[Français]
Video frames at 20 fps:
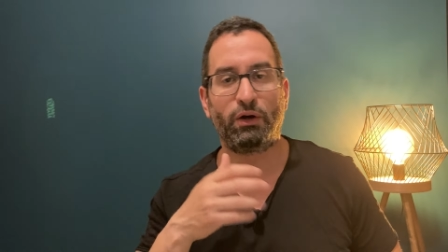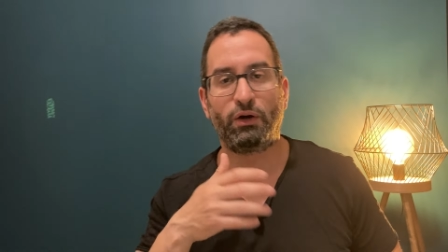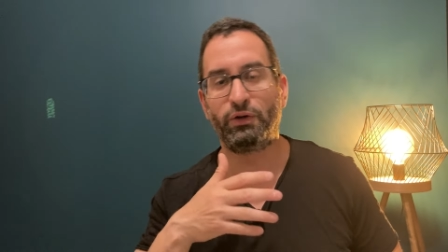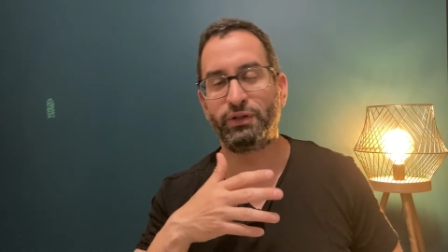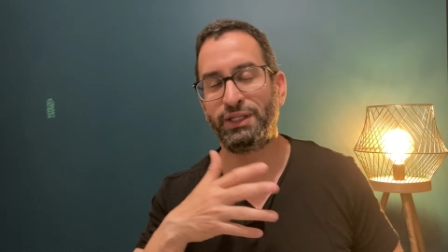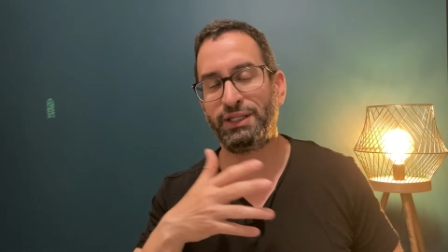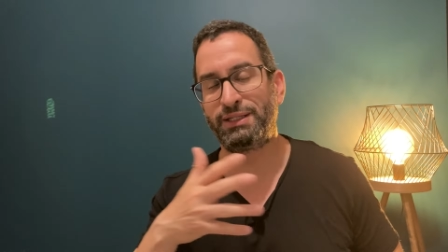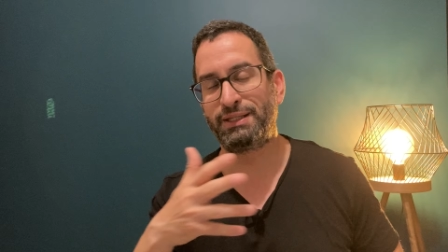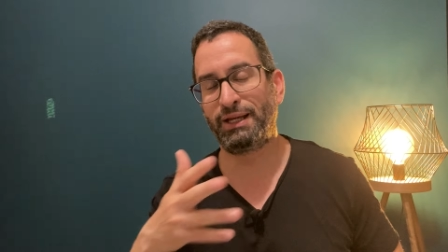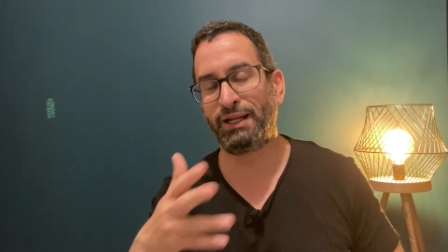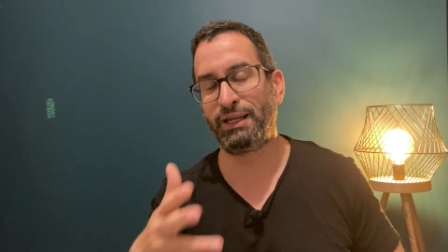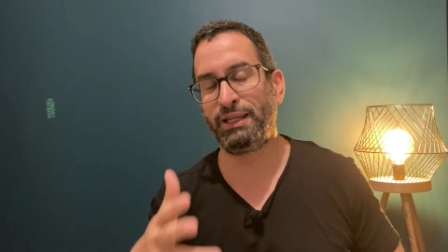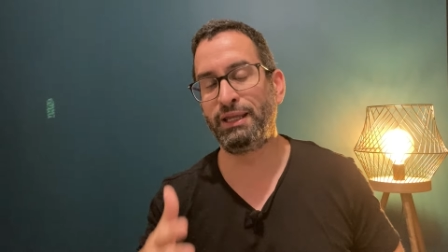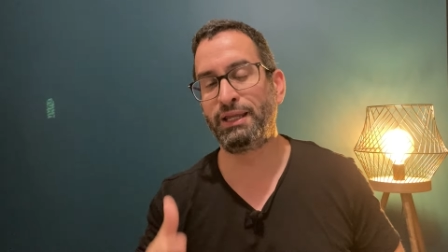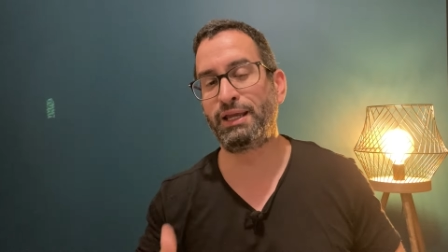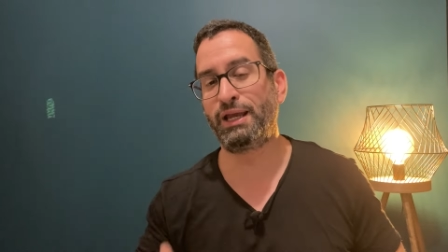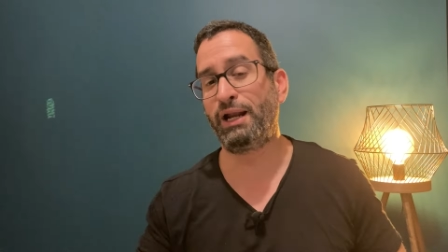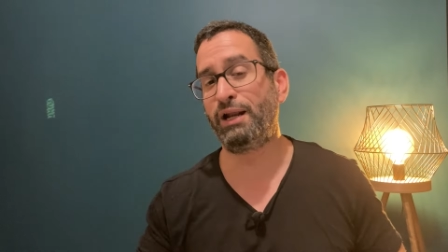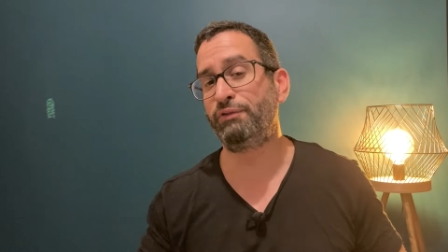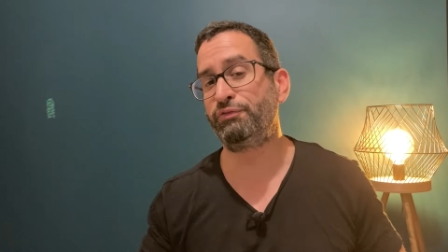en Italie,
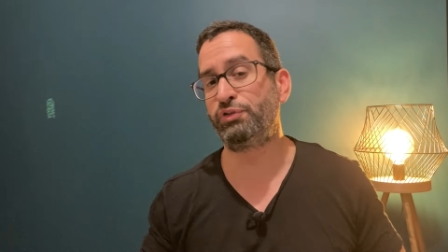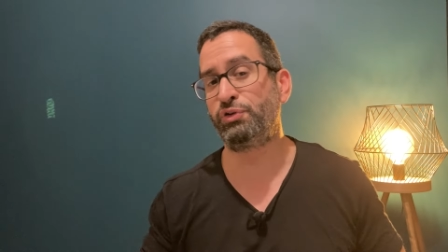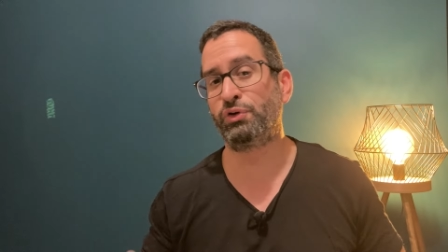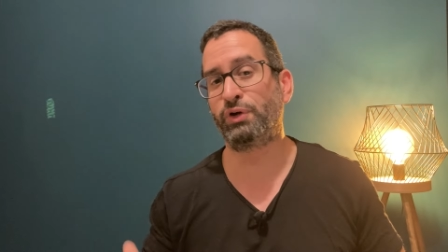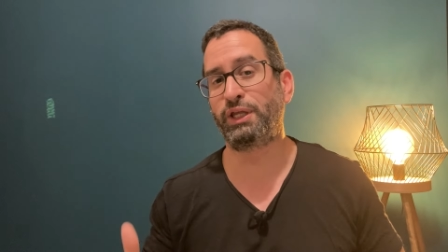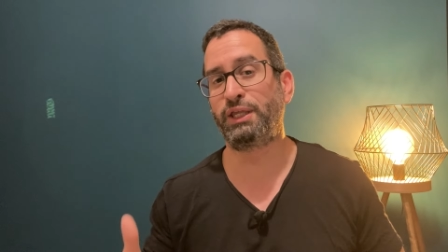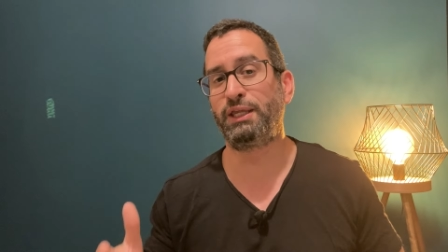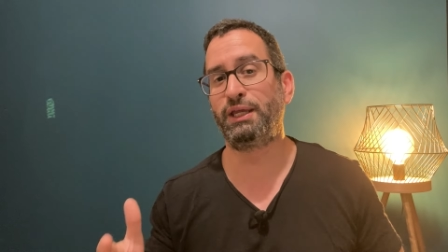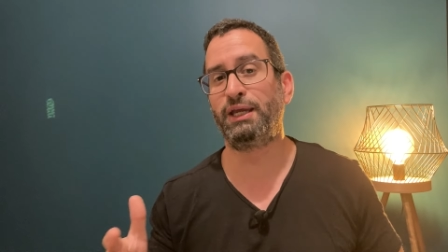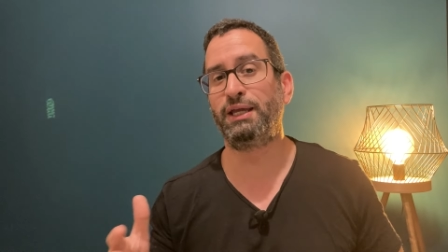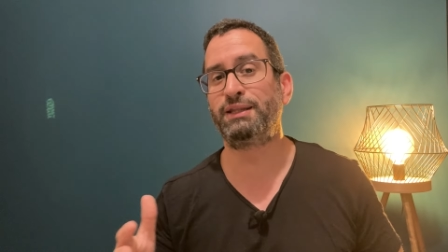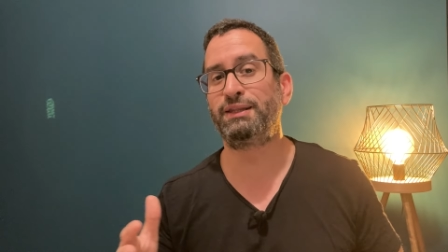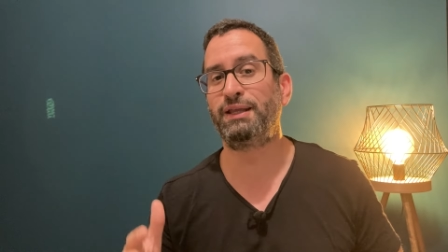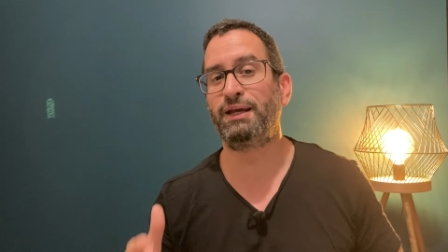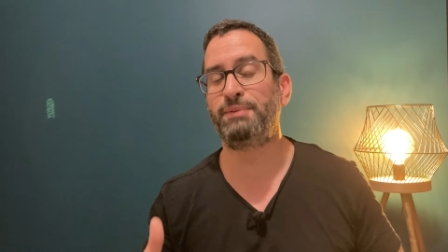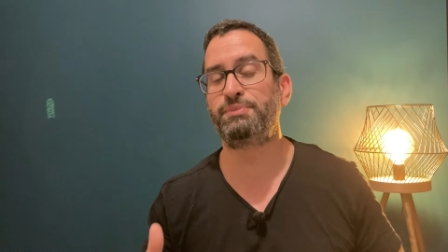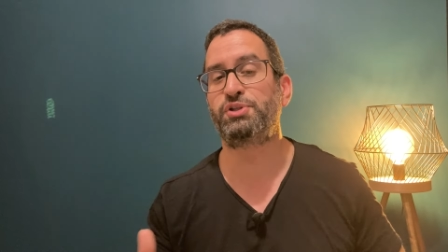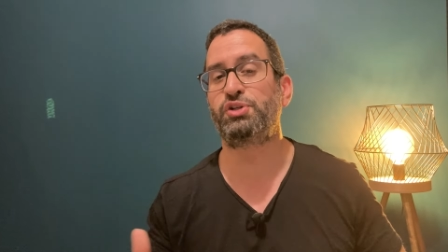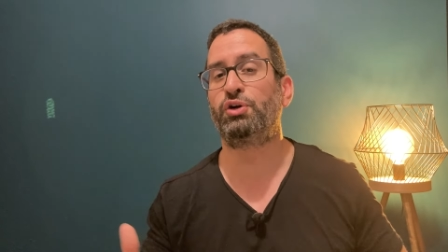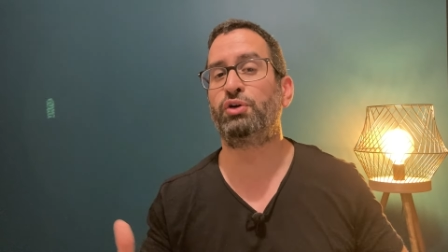Calafiori était
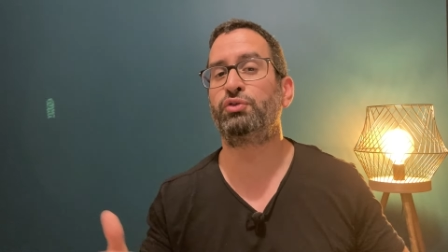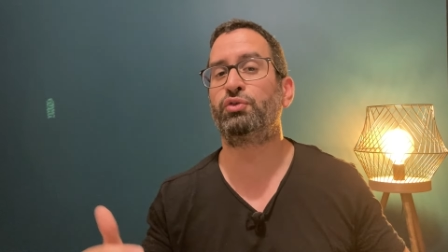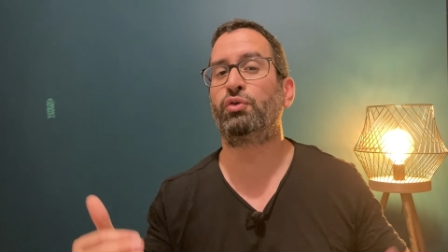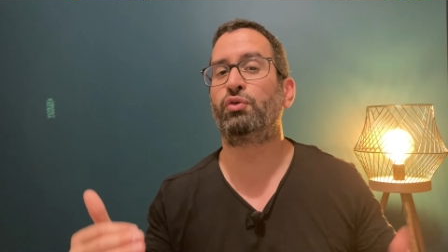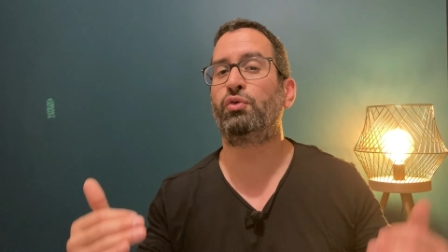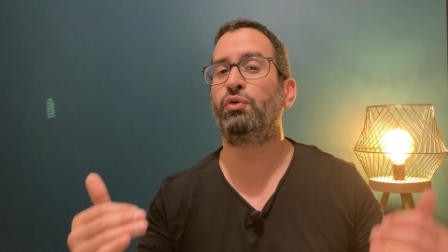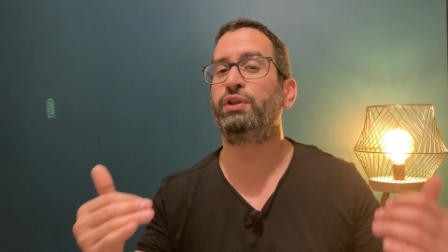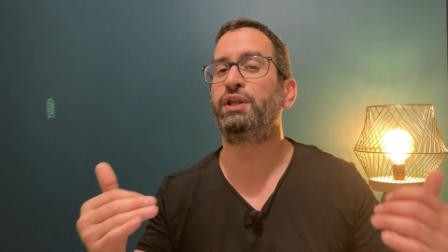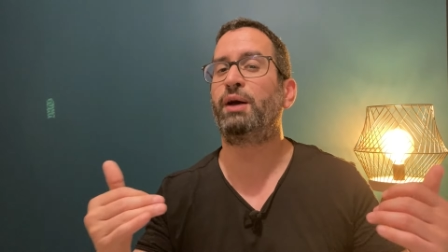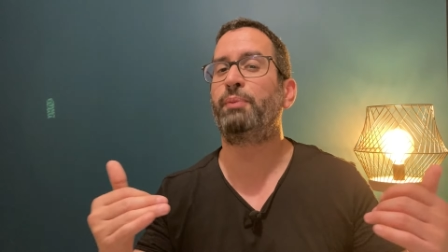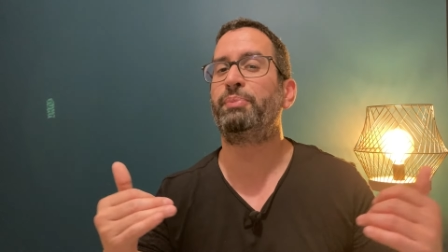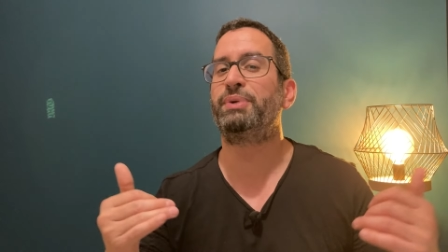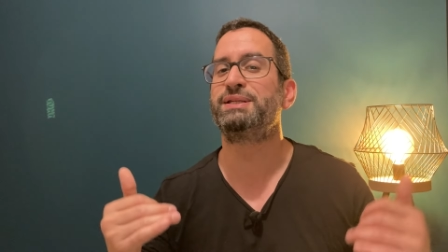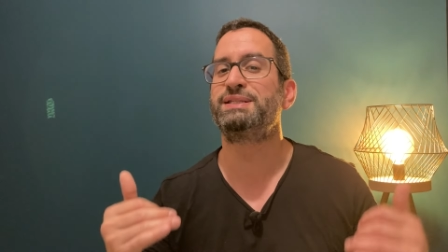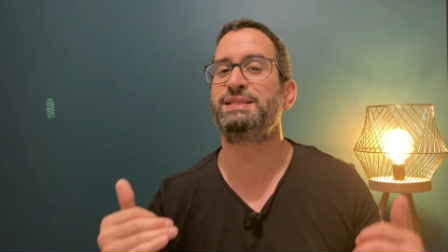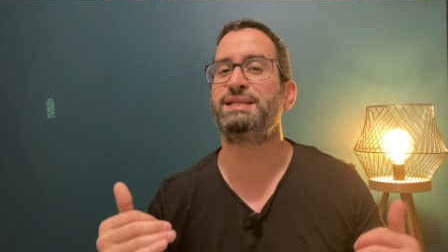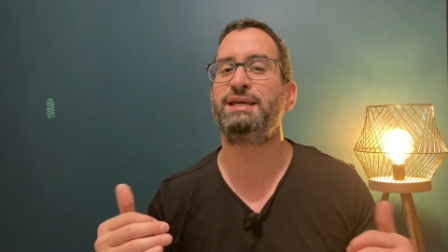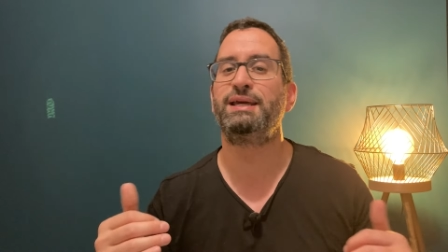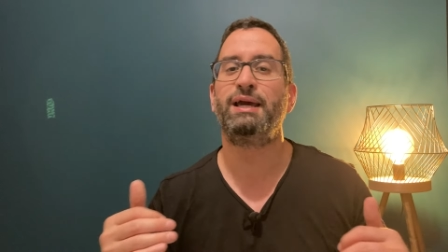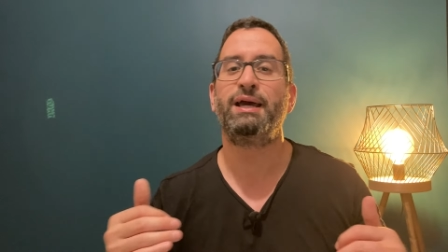absent, donc on est
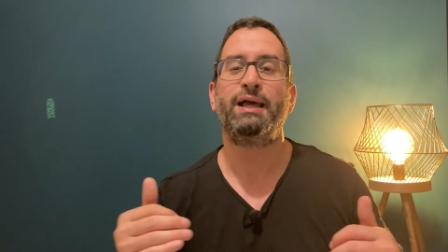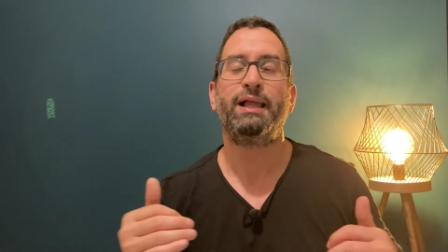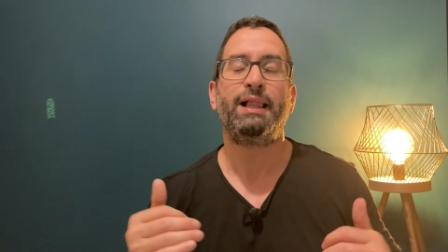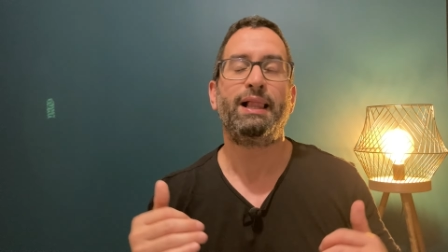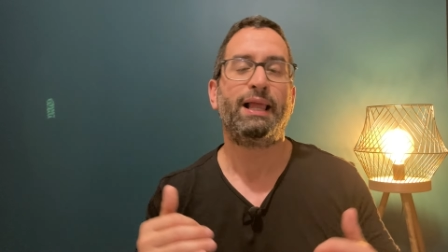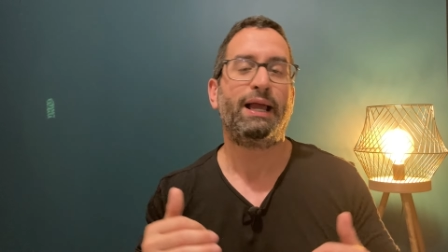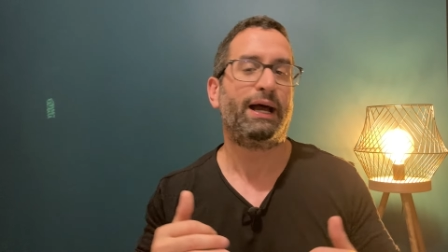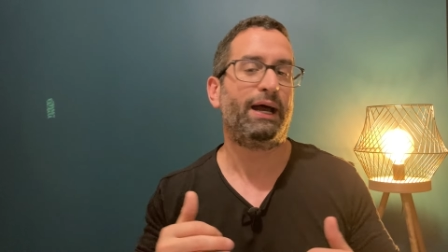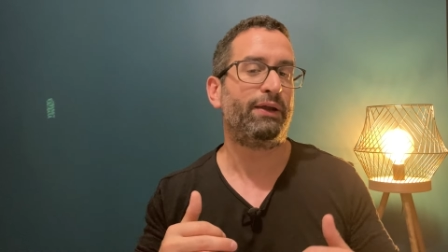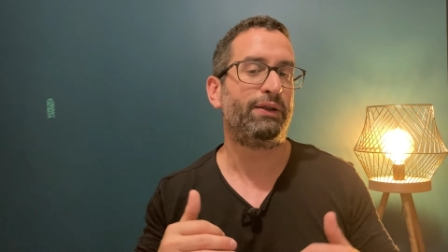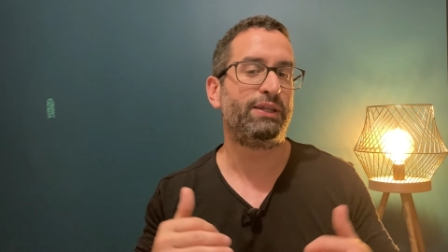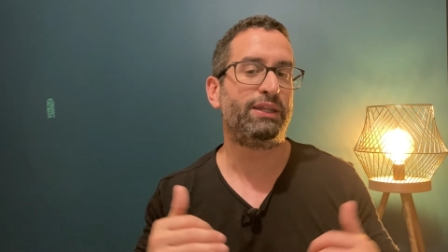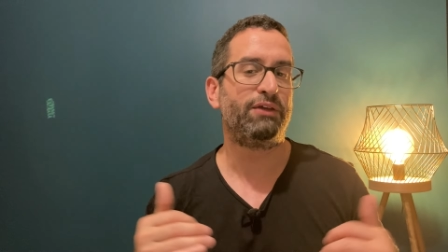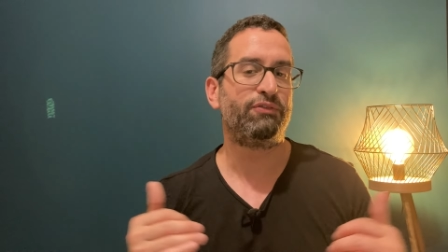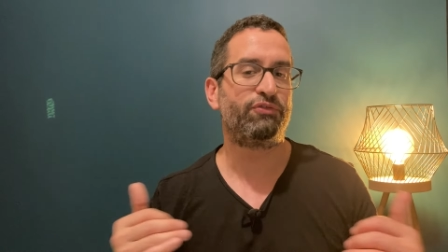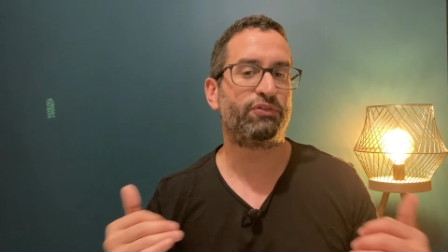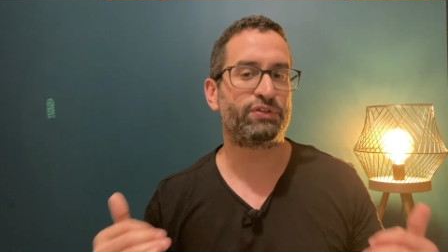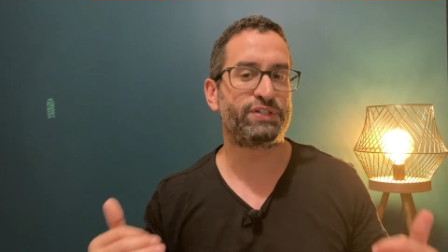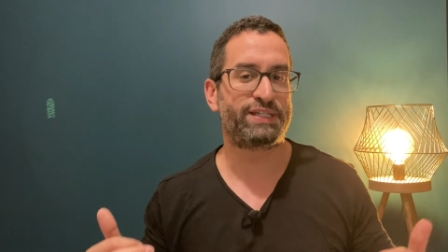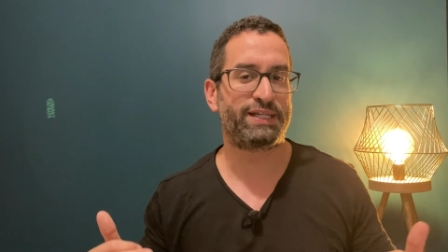repassé à une
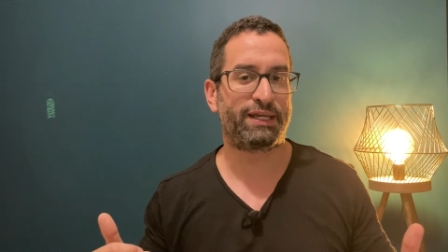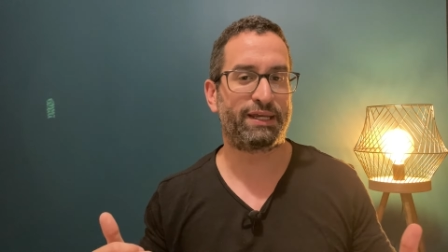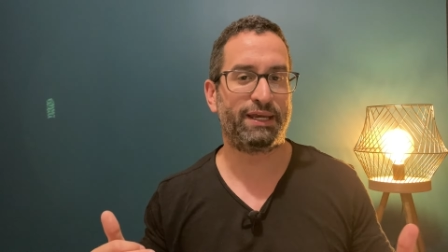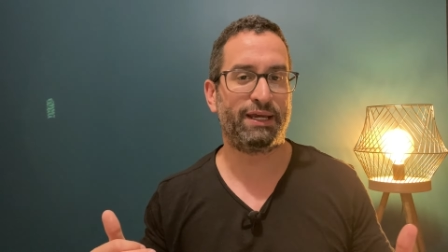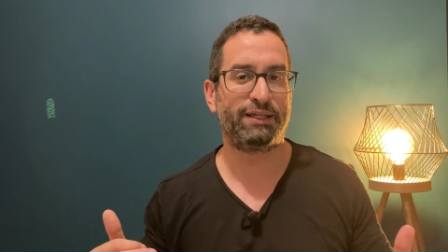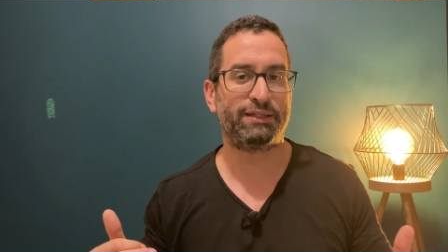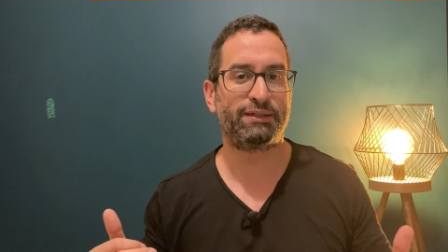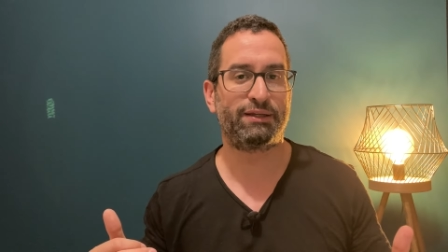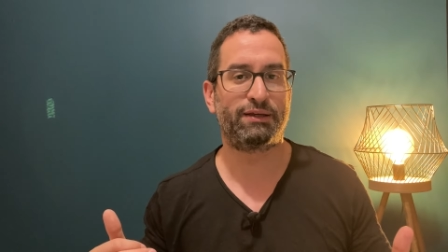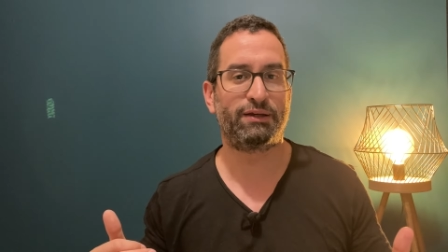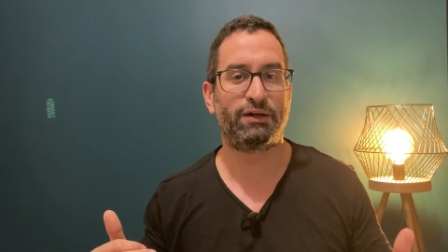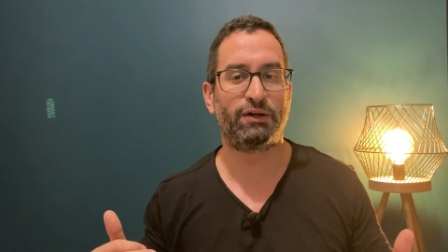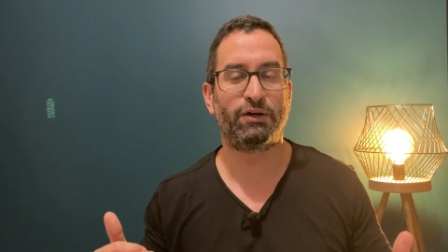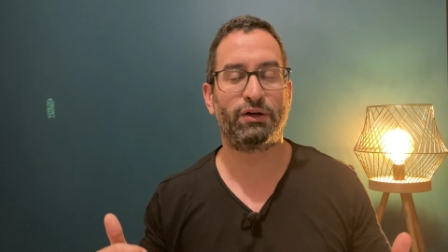défense à 4.